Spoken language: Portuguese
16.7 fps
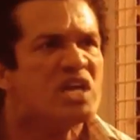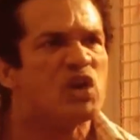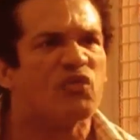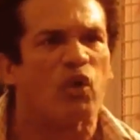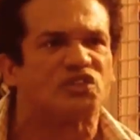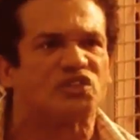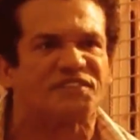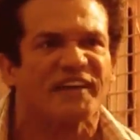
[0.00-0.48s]
e
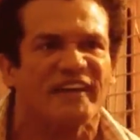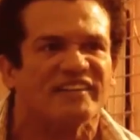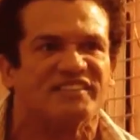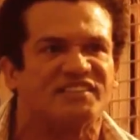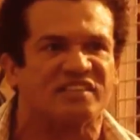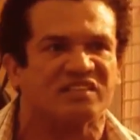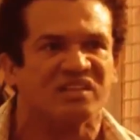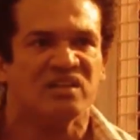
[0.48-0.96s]

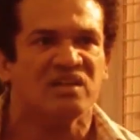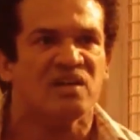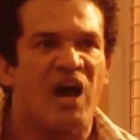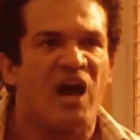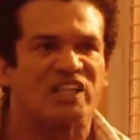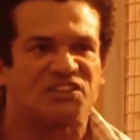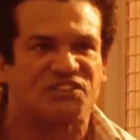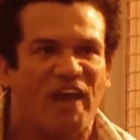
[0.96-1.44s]
vocês
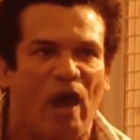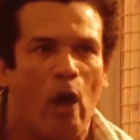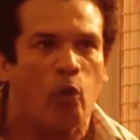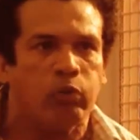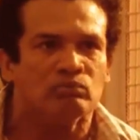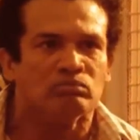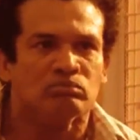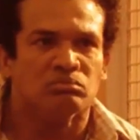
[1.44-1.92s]
a
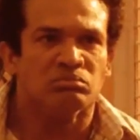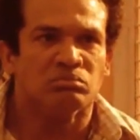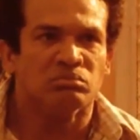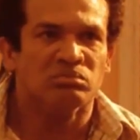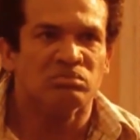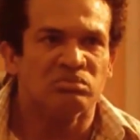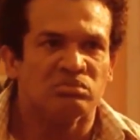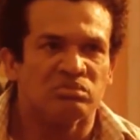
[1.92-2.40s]
céu!
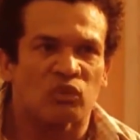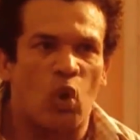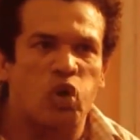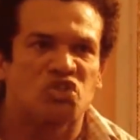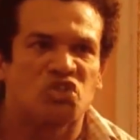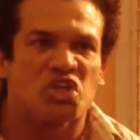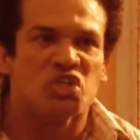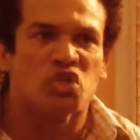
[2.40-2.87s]

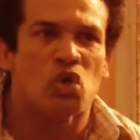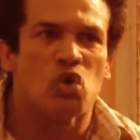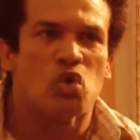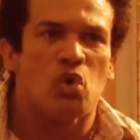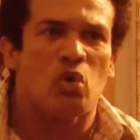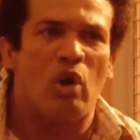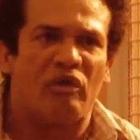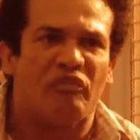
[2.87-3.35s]

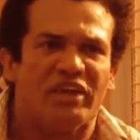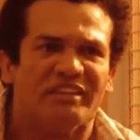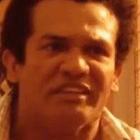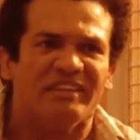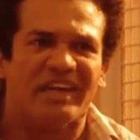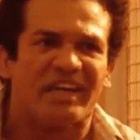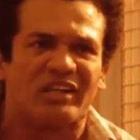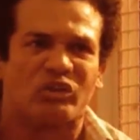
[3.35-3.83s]
Continuam a
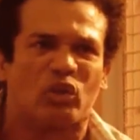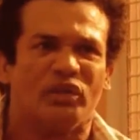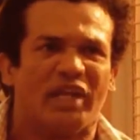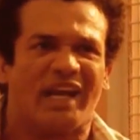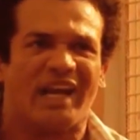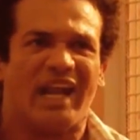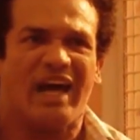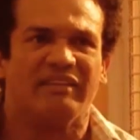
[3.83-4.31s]
vender
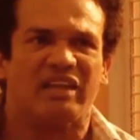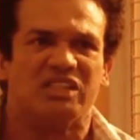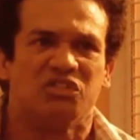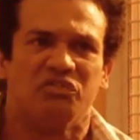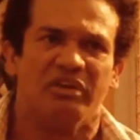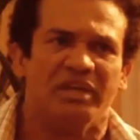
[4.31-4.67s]
tonelada de